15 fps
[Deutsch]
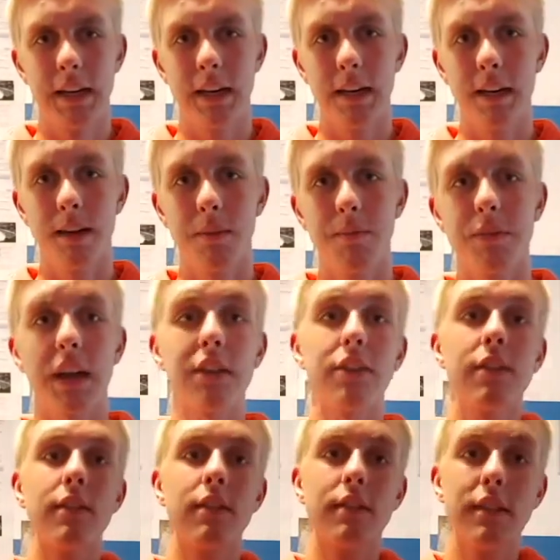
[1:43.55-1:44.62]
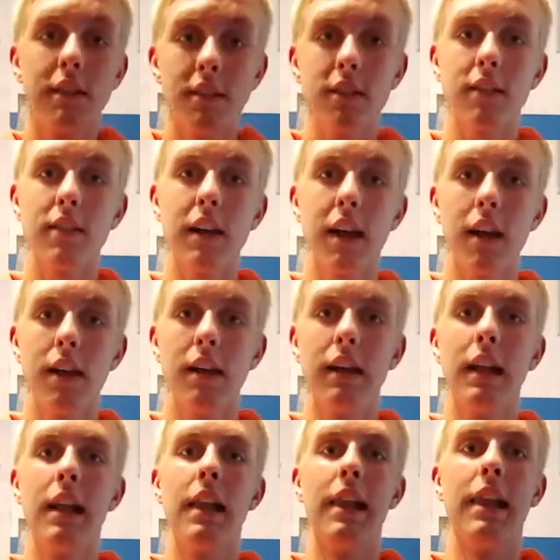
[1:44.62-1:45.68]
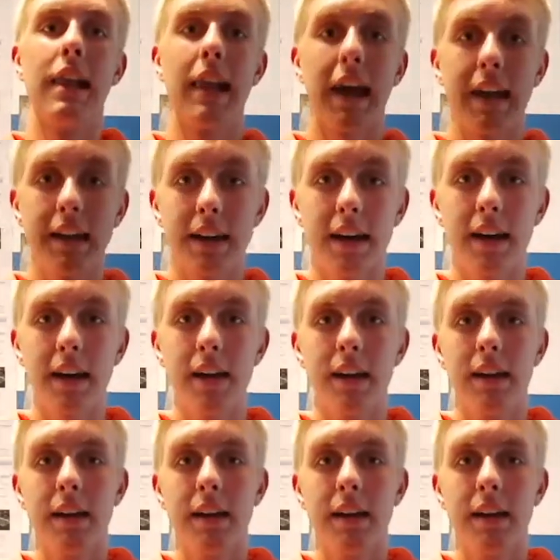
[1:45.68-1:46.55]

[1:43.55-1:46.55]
ähm, dass es dieses Jahr leider